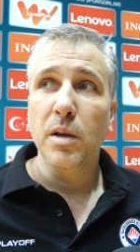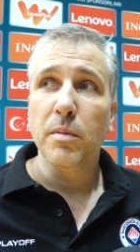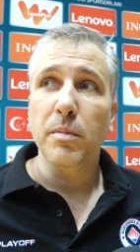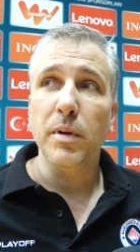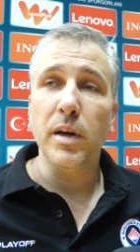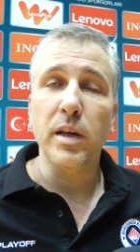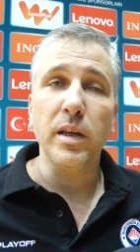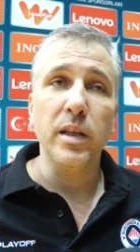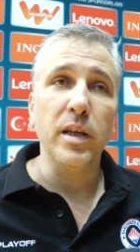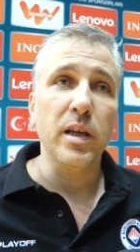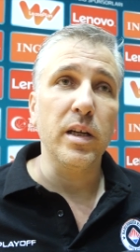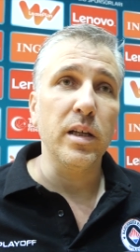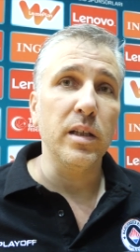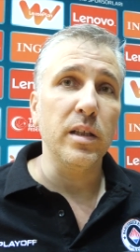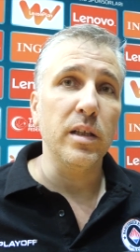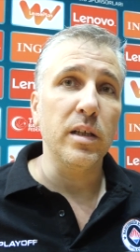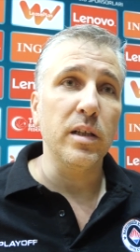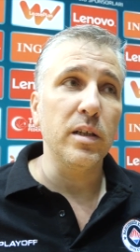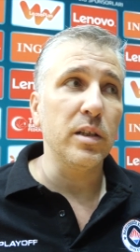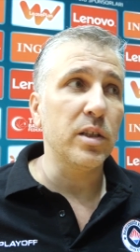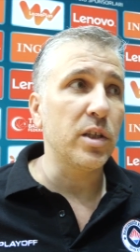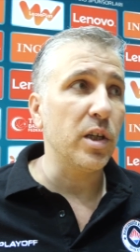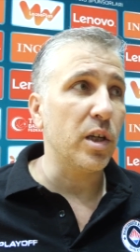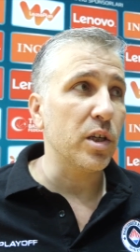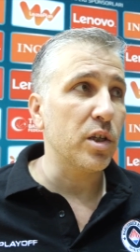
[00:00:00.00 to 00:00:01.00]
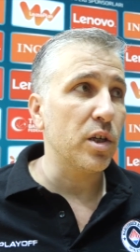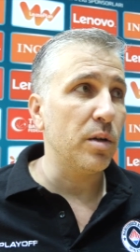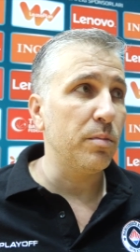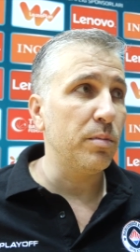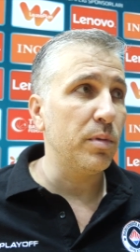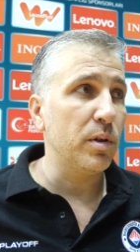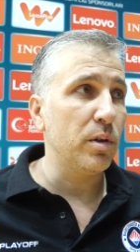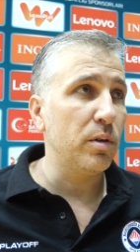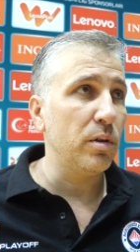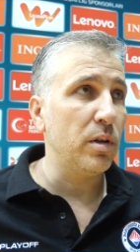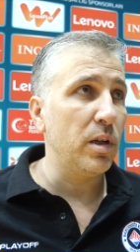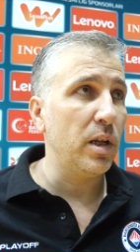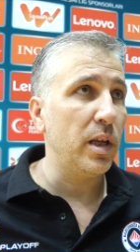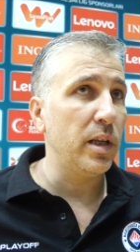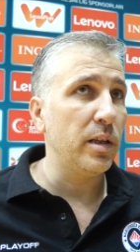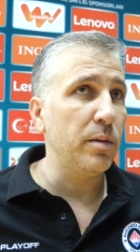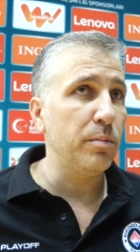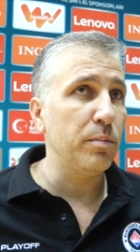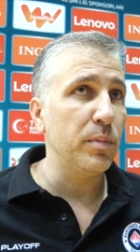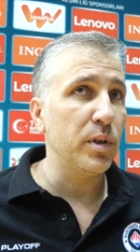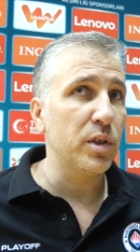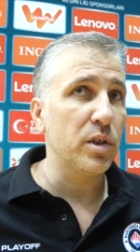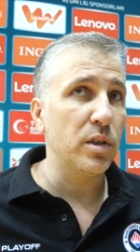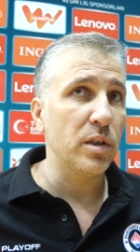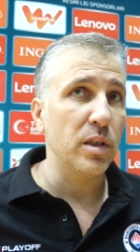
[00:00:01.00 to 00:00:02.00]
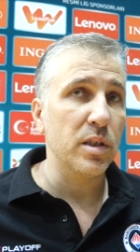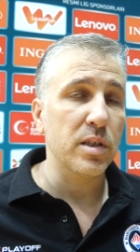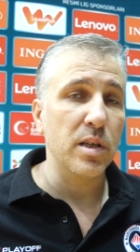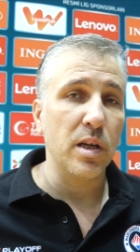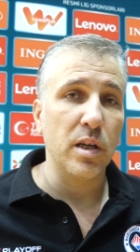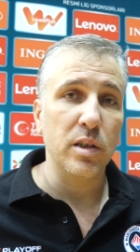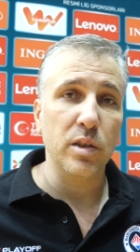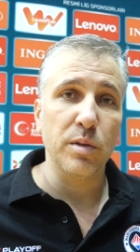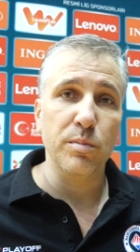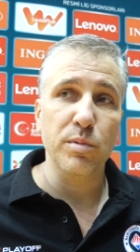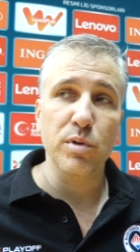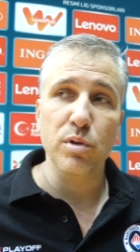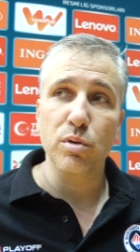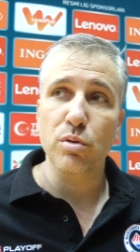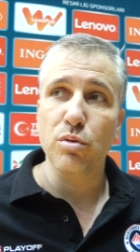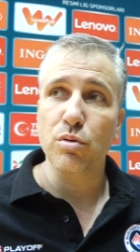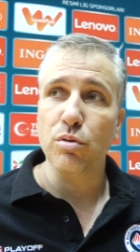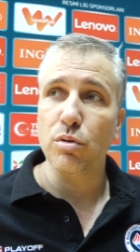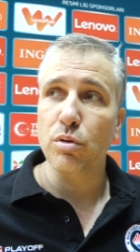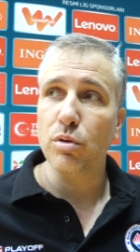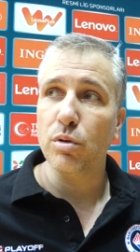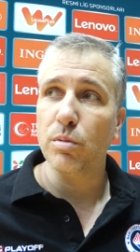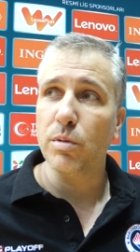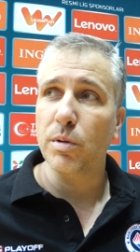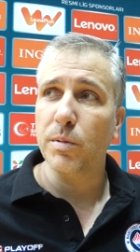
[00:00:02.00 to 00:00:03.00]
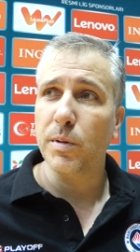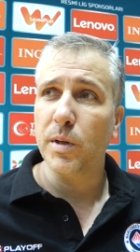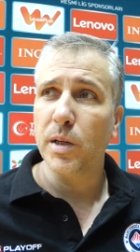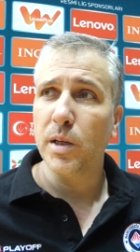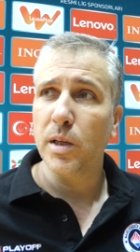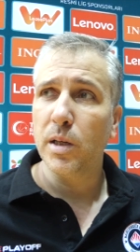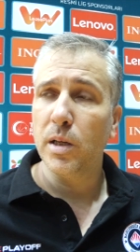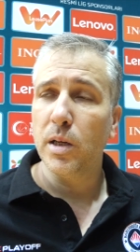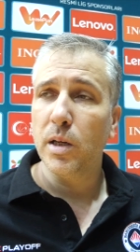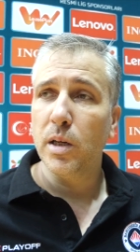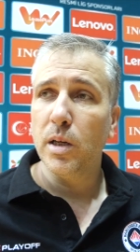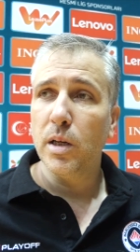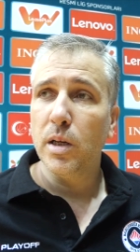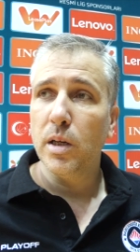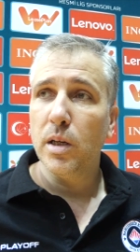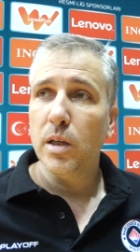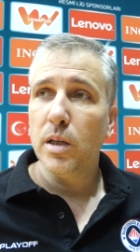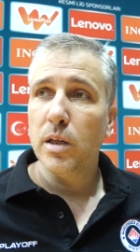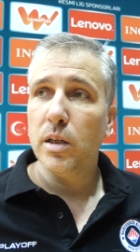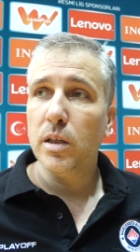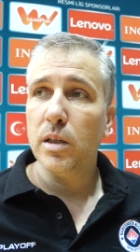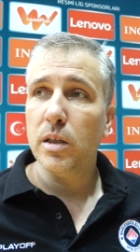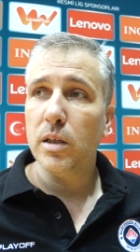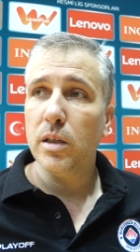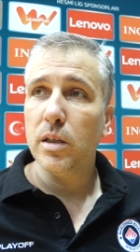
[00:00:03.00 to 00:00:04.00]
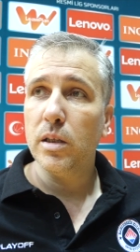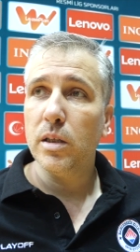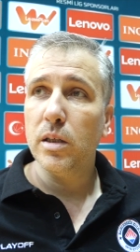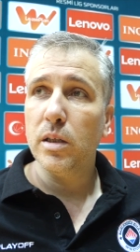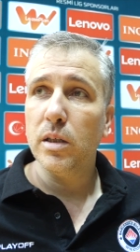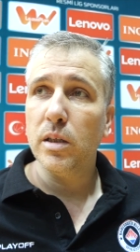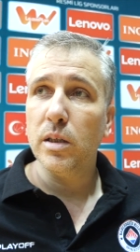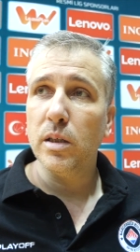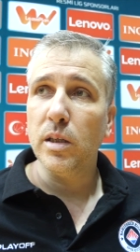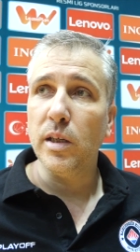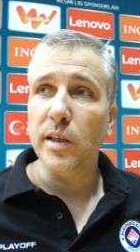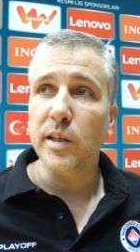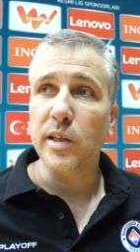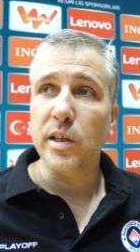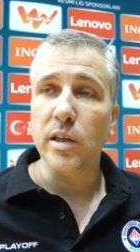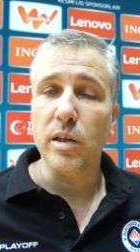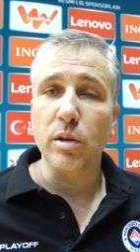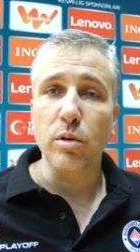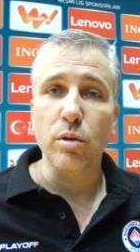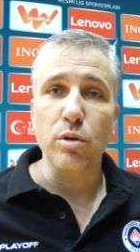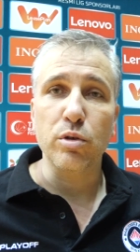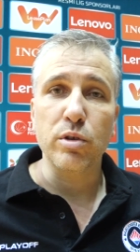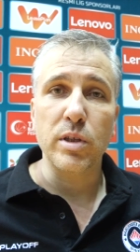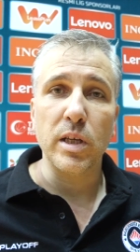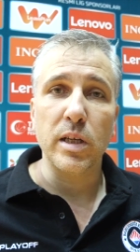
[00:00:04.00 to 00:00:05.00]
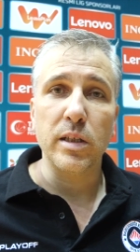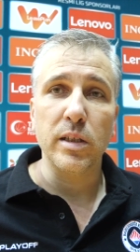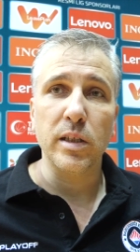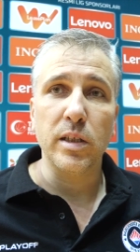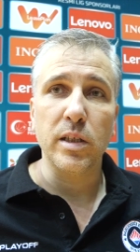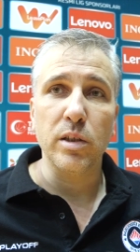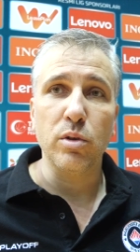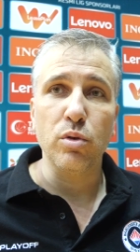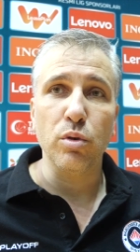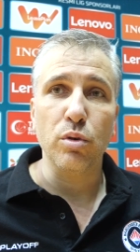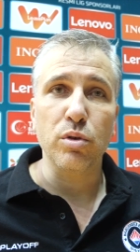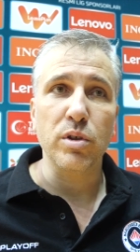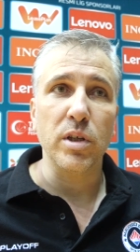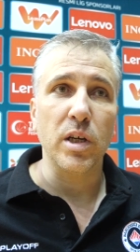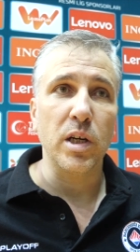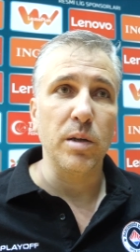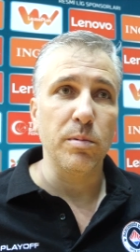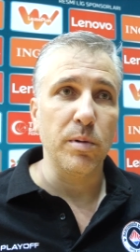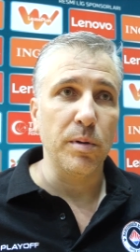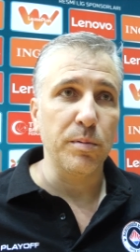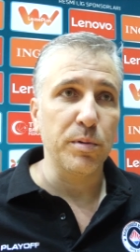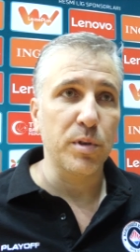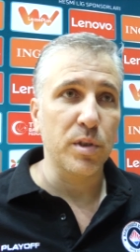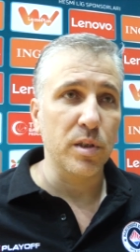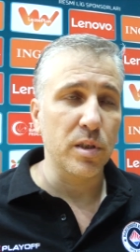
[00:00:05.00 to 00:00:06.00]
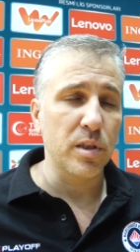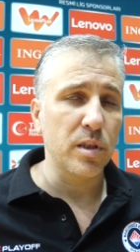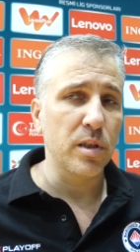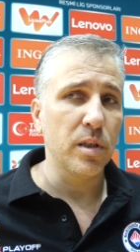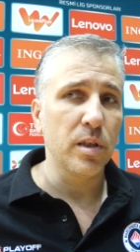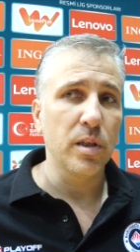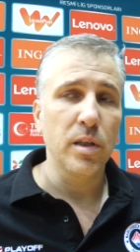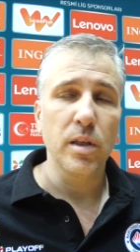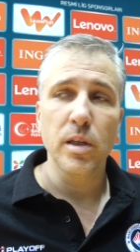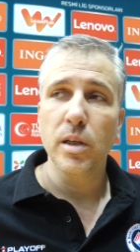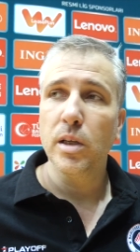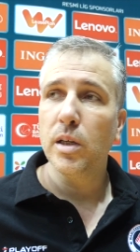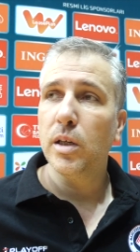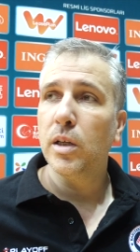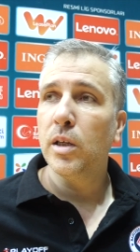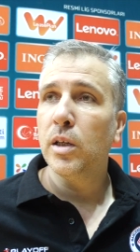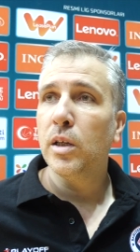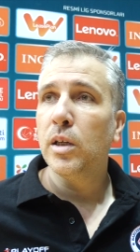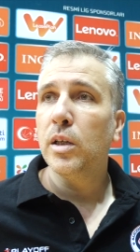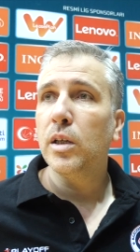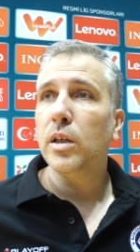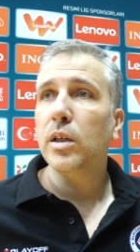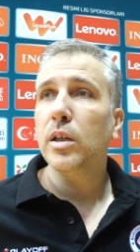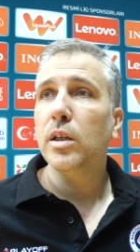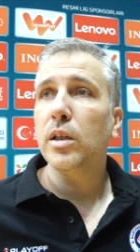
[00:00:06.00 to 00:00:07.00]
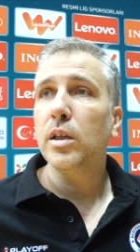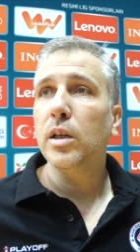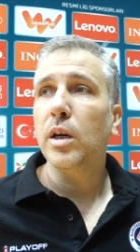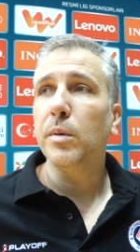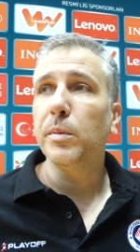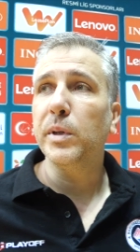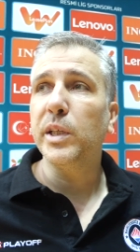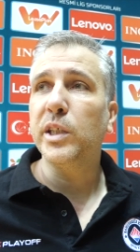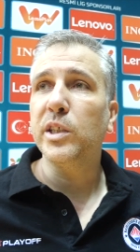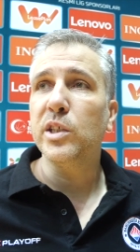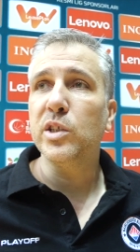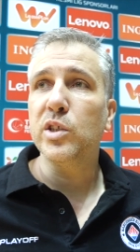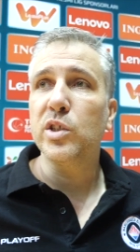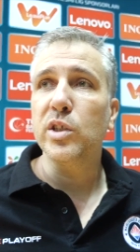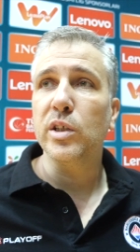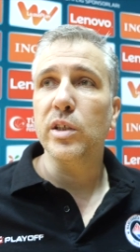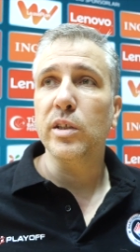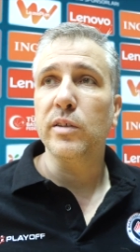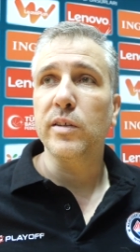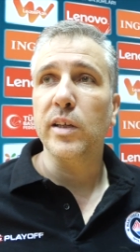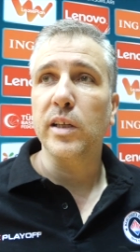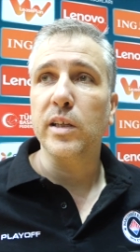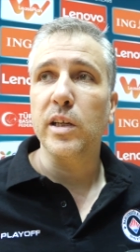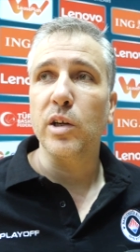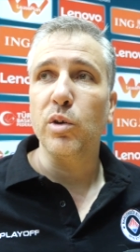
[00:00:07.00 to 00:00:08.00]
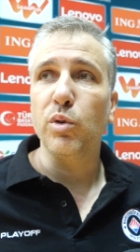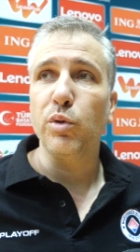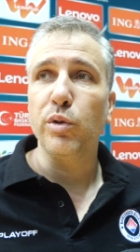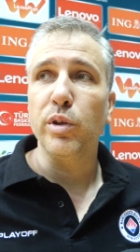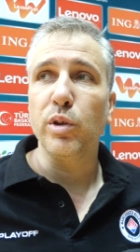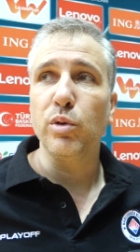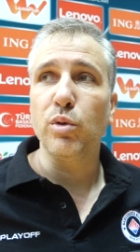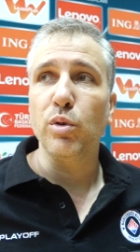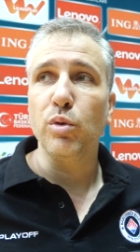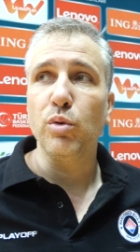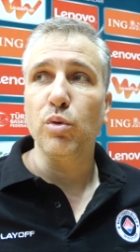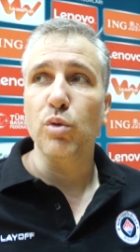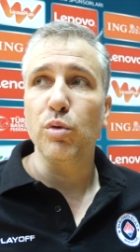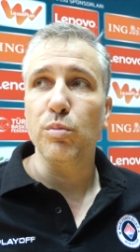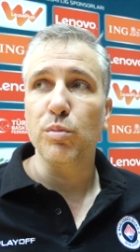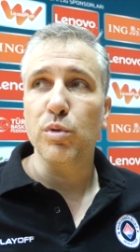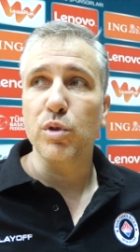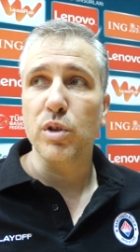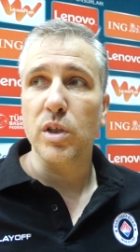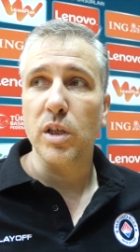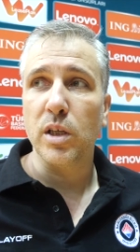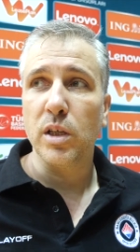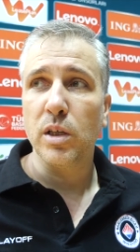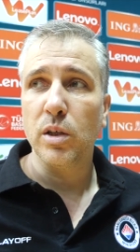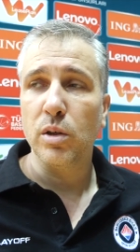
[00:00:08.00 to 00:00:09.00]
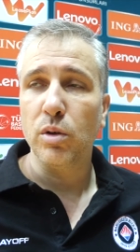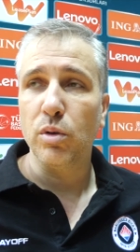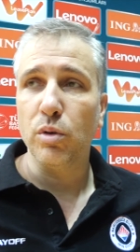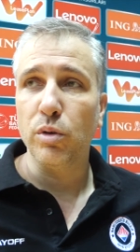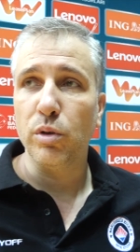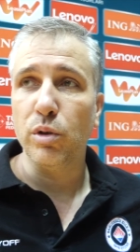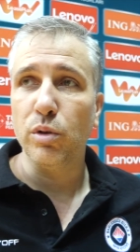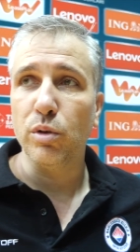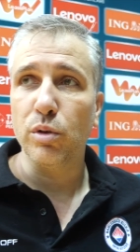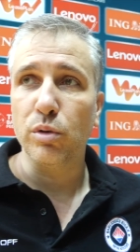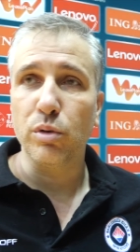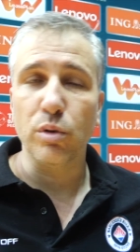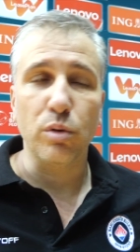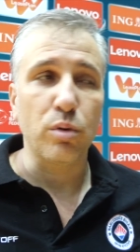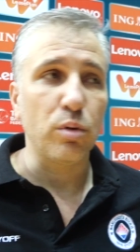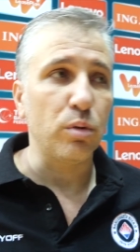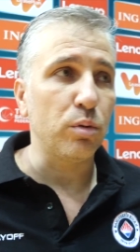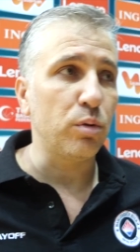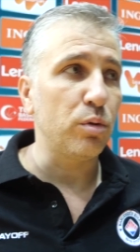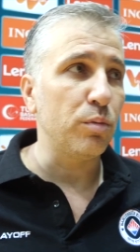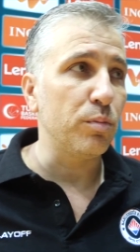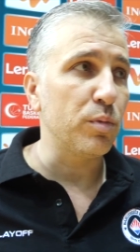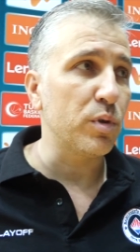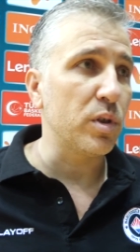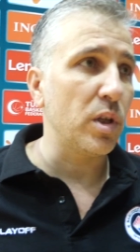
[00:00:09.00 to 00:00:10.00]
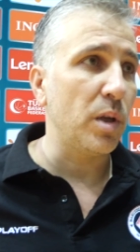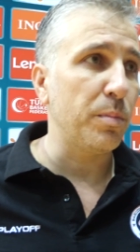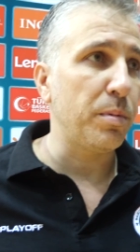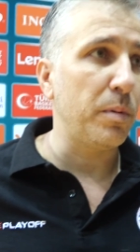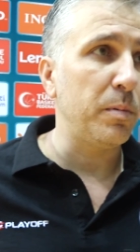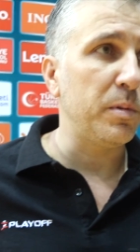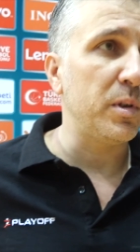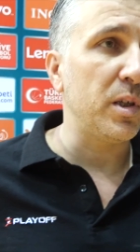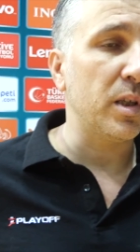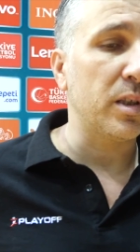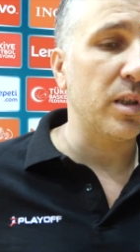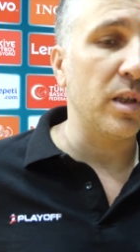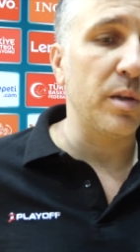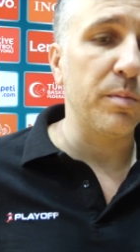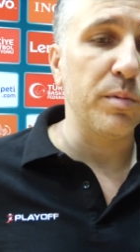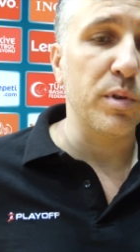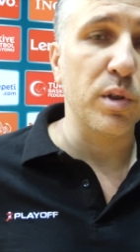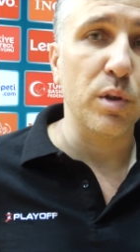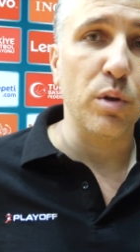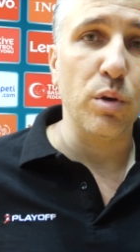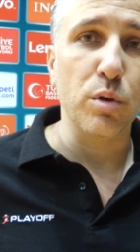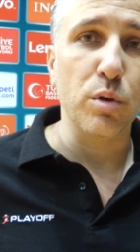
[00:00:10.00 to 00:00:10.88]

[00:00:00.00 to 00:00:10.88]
Ben yaralarını çarşamba günü Leydin maçında sardığımızı düşünüyordum ama ee, ilk yarı gösterdi ki çok saramamışız. Ee, ama ikinci yarı tekrar oyuna döndüğümüzde, oyuna ortak olduğumuzda yapabileceklerimizi